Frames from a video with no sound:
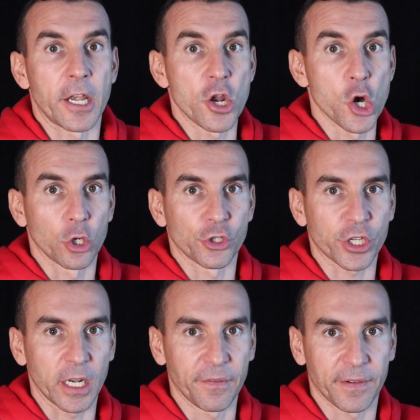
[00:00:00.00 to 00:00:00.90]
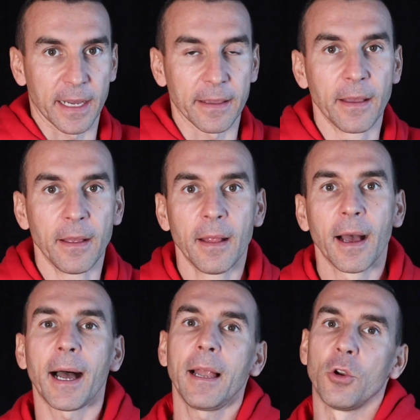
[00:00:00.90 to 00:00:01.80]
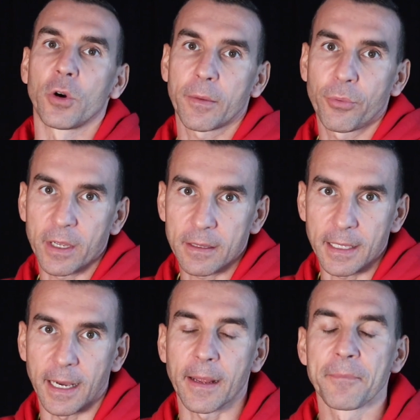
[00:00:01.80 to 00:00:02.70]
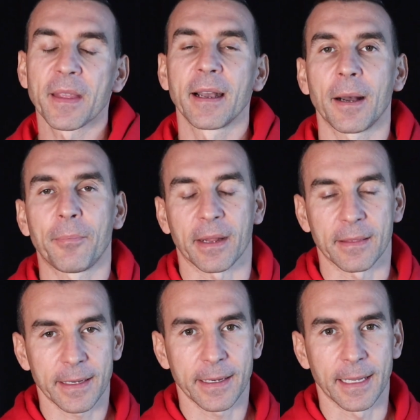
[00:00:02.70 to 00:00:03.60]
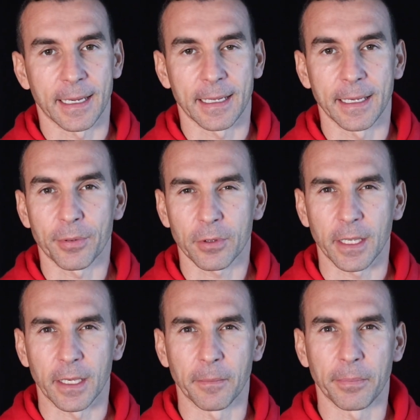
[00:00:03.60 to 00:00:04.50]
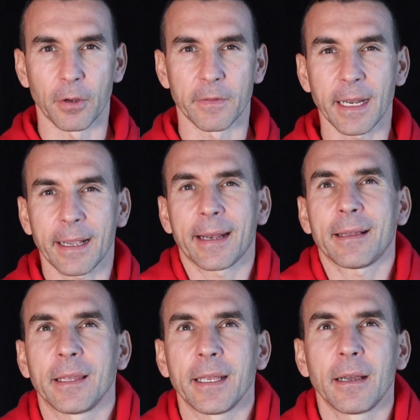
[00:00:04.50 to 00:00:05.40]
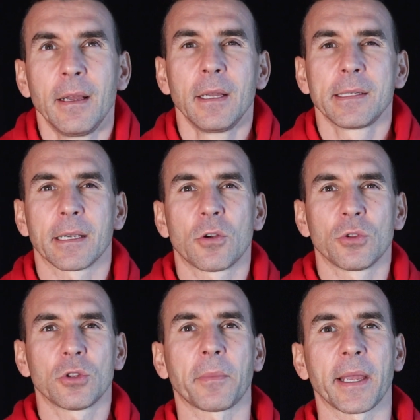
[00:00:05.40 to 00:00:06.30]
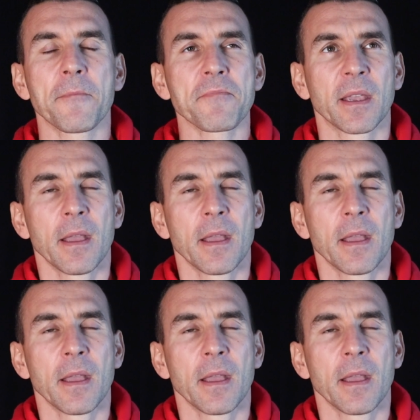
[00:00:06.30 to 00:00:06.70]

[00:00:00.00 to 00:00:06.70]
Non ce la fai, allora puoi andare a prendere la, le proteine in polvere. La creatina, secondo me,